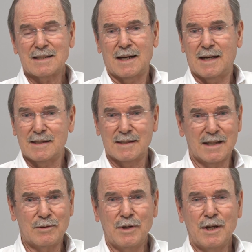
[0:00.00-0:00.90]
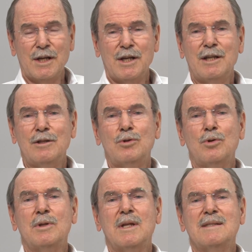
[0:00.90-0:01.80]
razão em
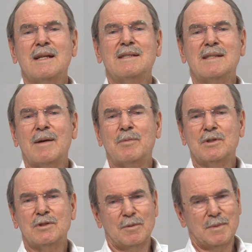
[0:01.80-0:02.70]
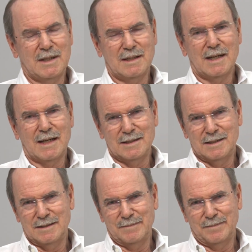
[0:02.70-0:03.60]
todas as épocas da humanidade.